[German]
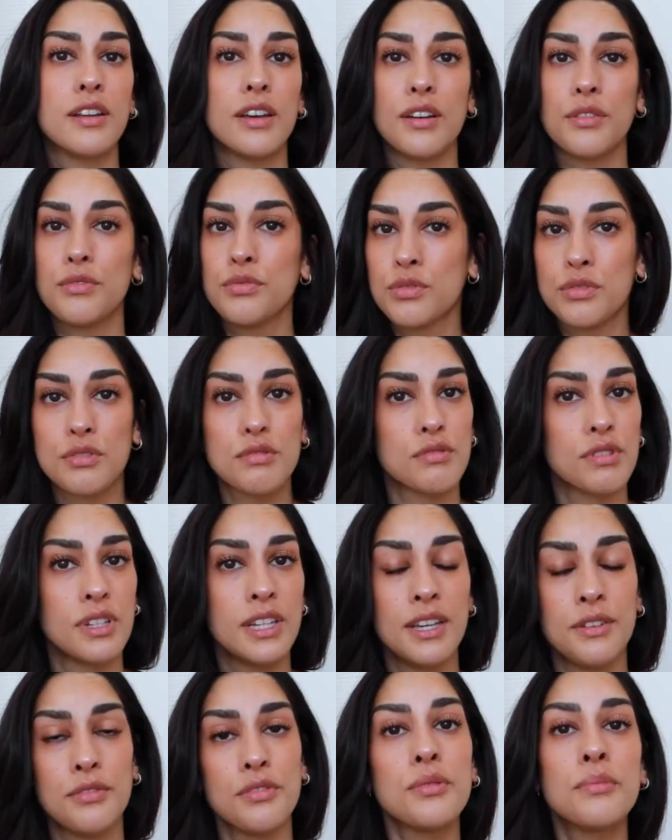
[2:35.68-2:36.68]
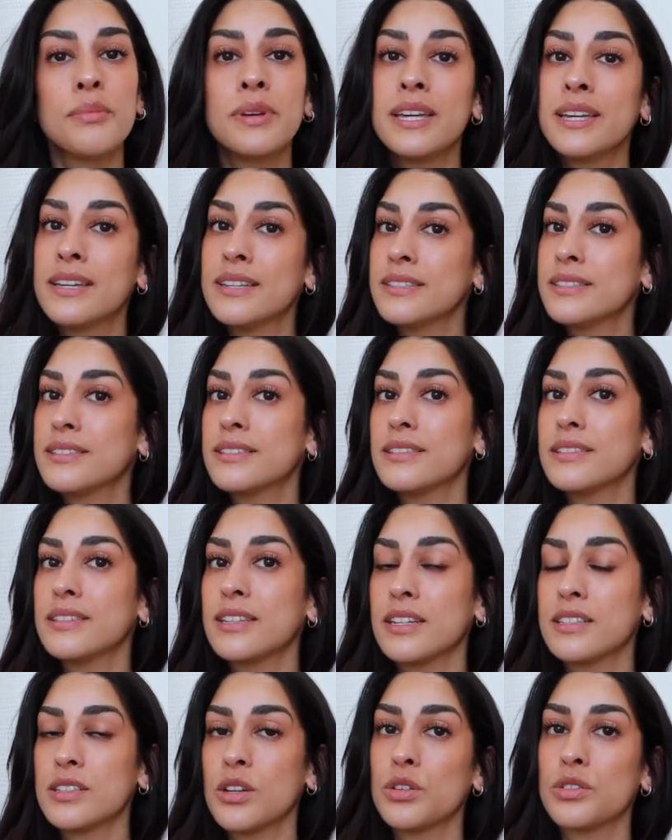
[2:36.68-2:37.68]
Der funktioniert für mich.
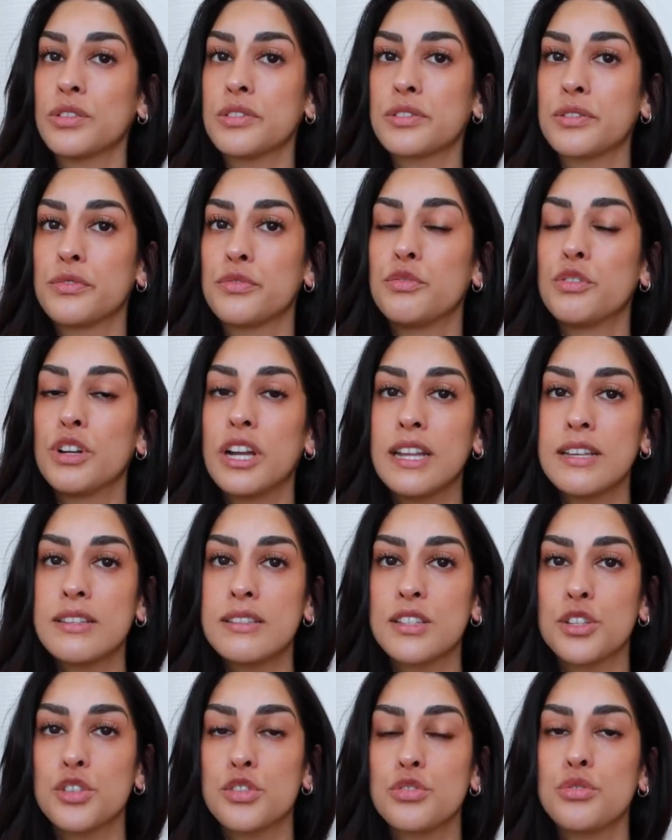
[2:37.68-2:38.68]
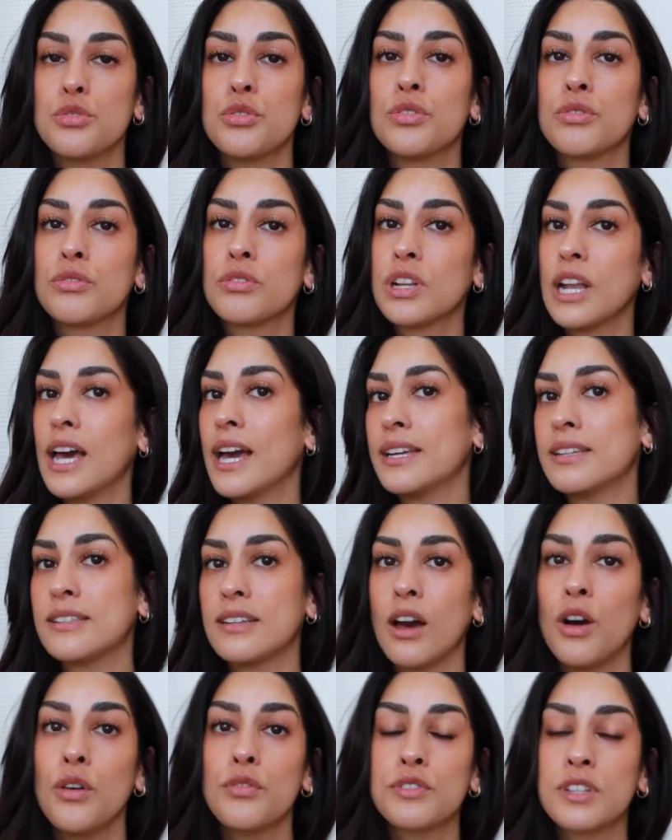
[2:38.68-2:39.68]
Ich hatte auch das Gefühl, er lässt sich schön und
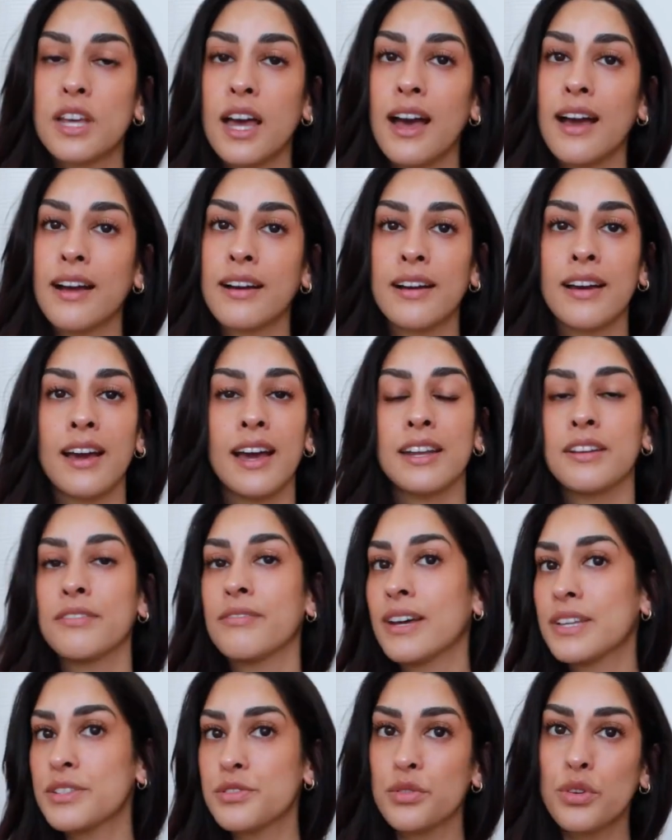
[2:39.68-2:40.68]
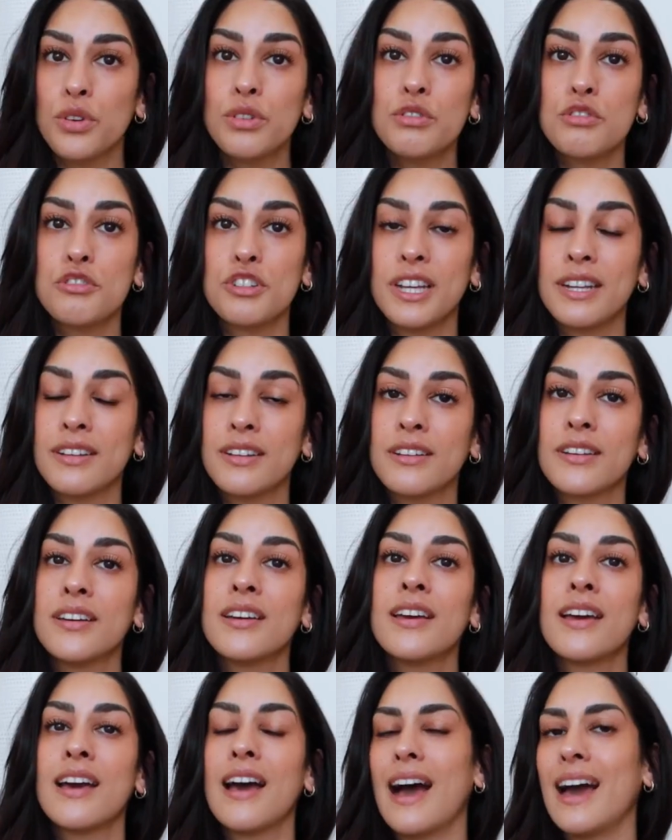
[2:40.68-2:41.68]
leicht auf auftragen, keine weißen Rückstände.
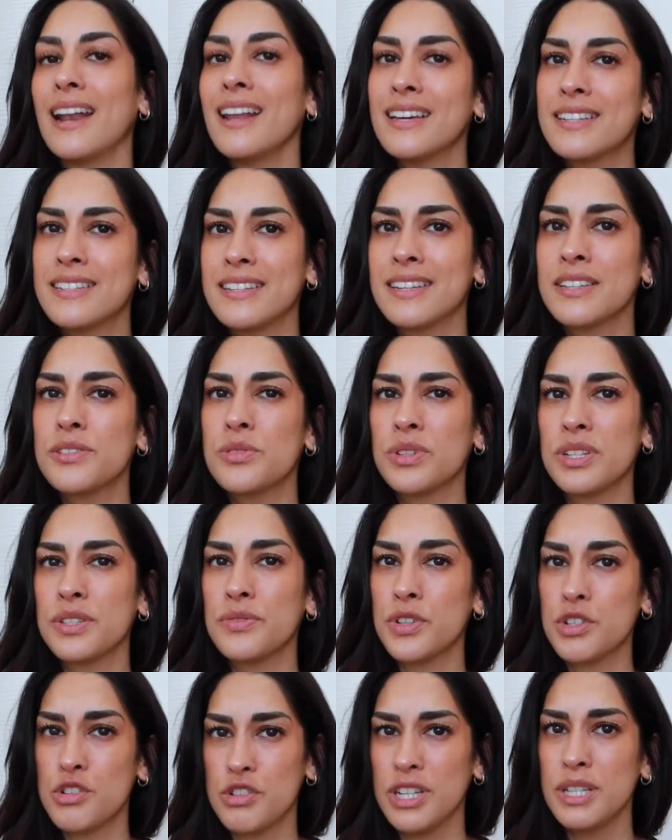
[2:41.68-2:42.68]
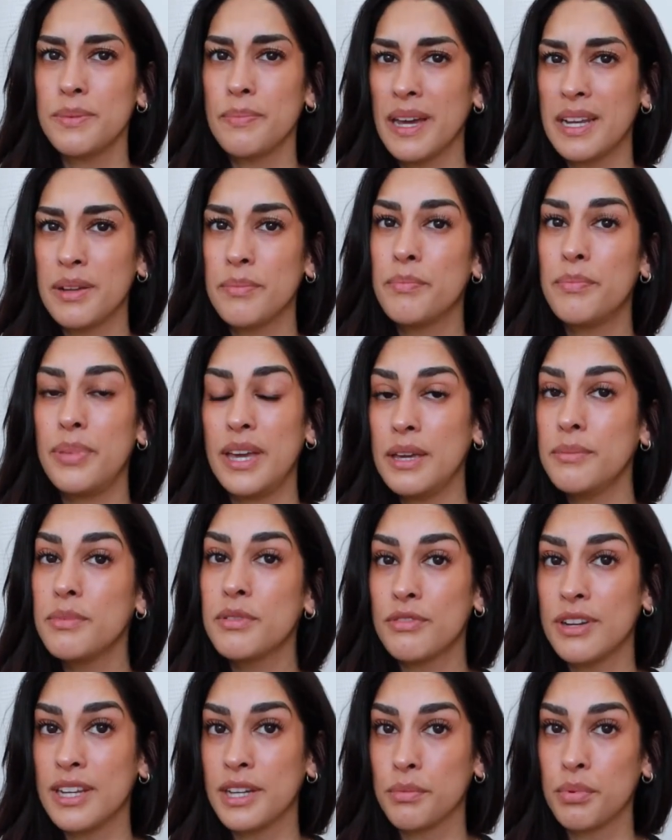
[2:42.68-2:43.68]
Allerdings, und das verstehe ich bei einem
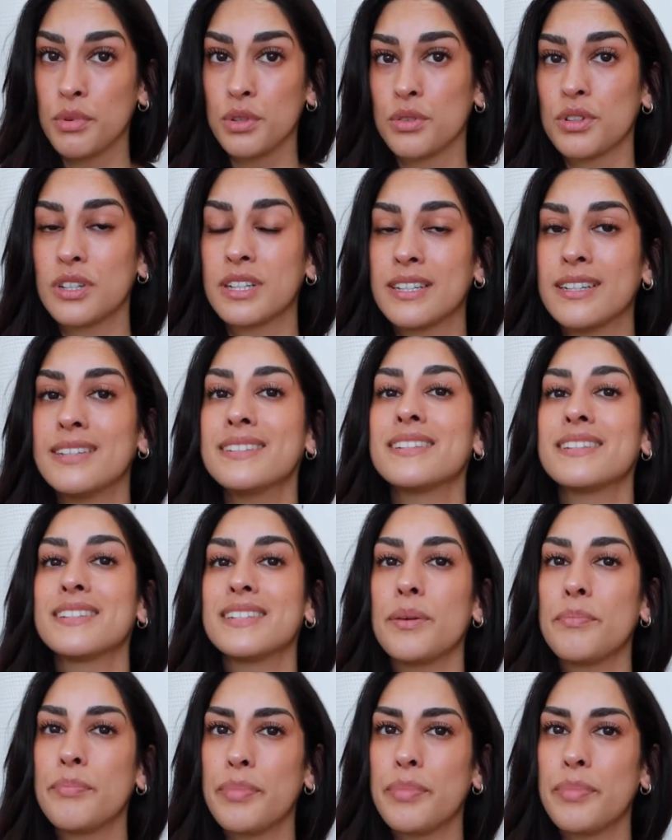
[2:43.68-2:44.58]
Babypflegeprodukt nicht,